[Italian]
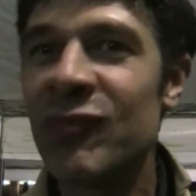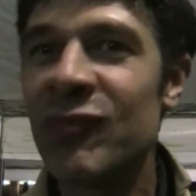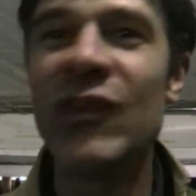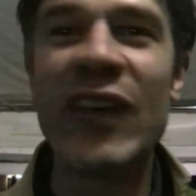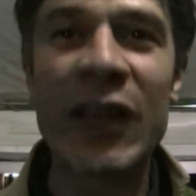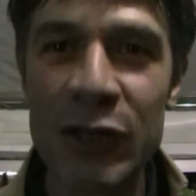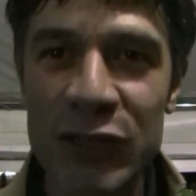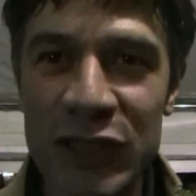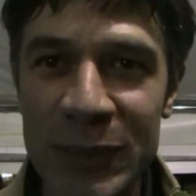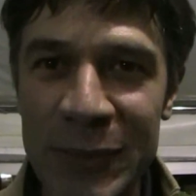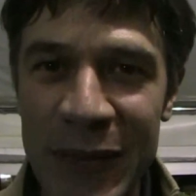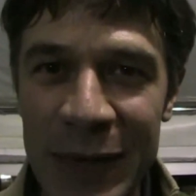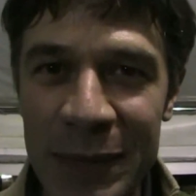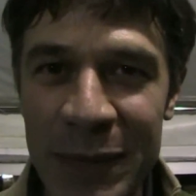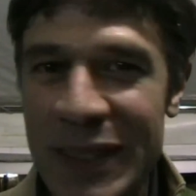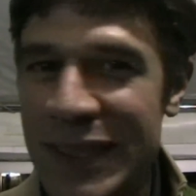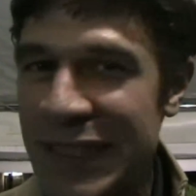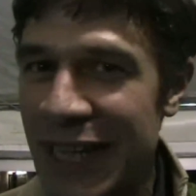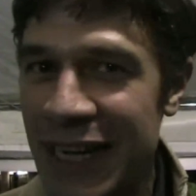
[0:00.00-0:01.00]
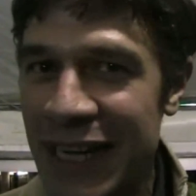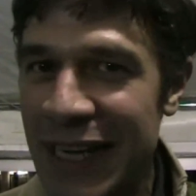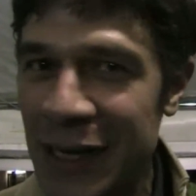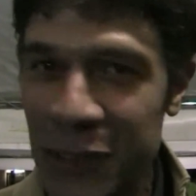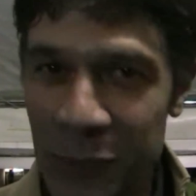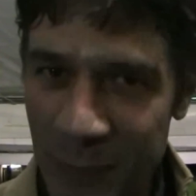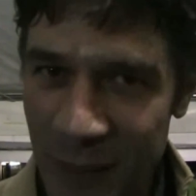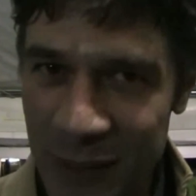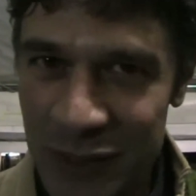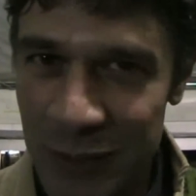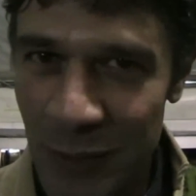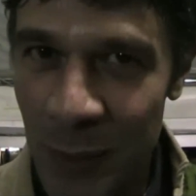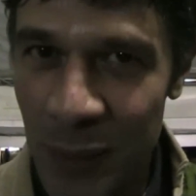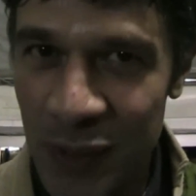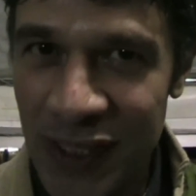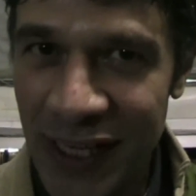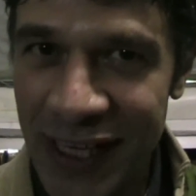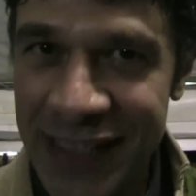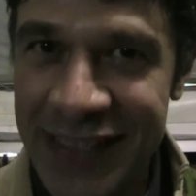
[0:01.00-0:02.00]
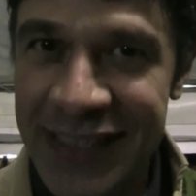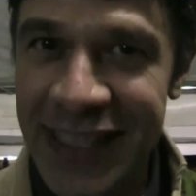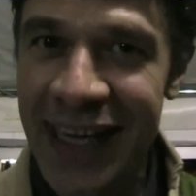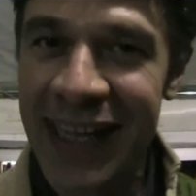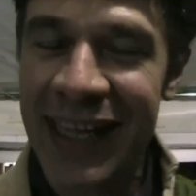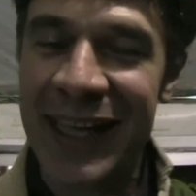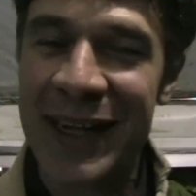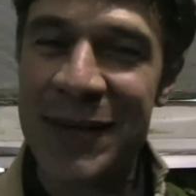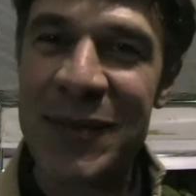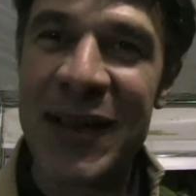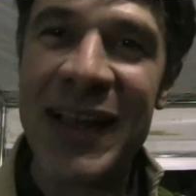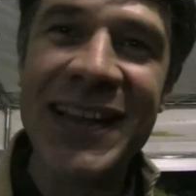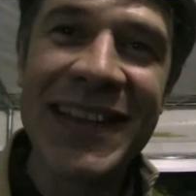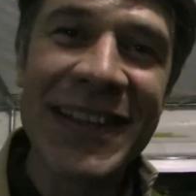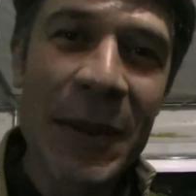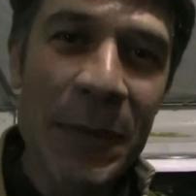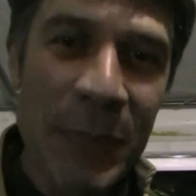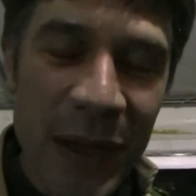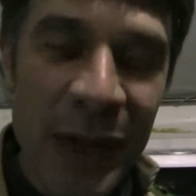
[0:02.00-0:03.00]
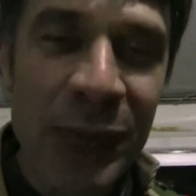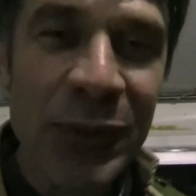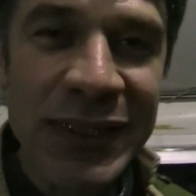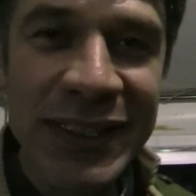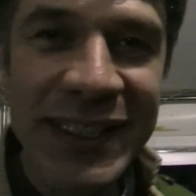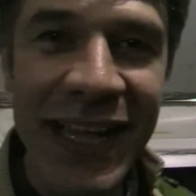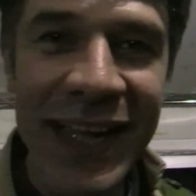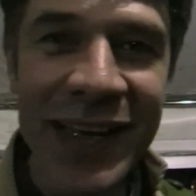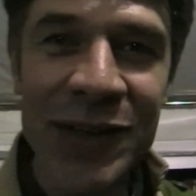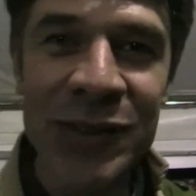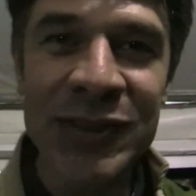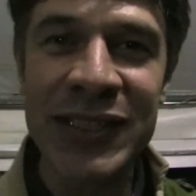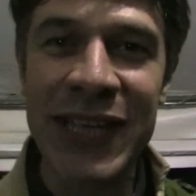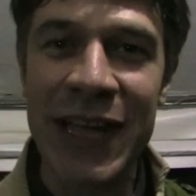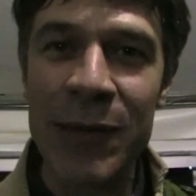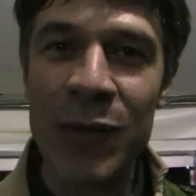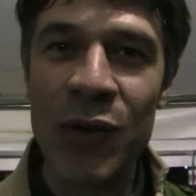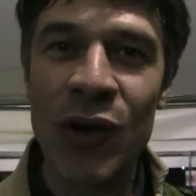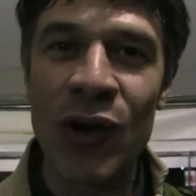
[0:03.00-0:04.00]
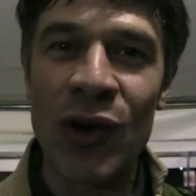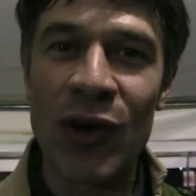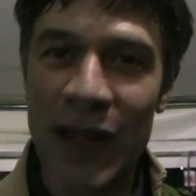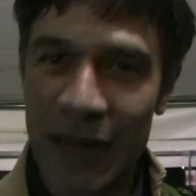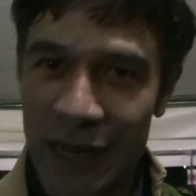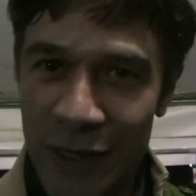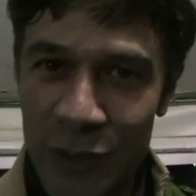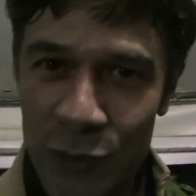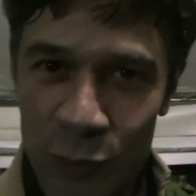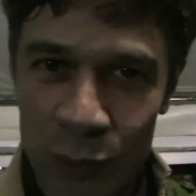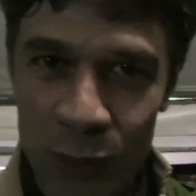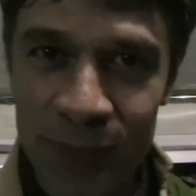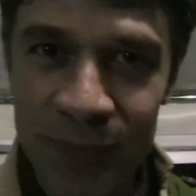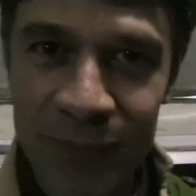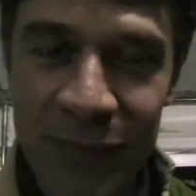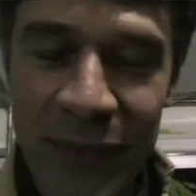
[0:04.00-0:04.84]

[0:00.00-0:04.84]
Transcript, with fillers: Verosimile pensare che l'anno prossimo potrà essere a Erba. Per quest'anno siamo a Cantù.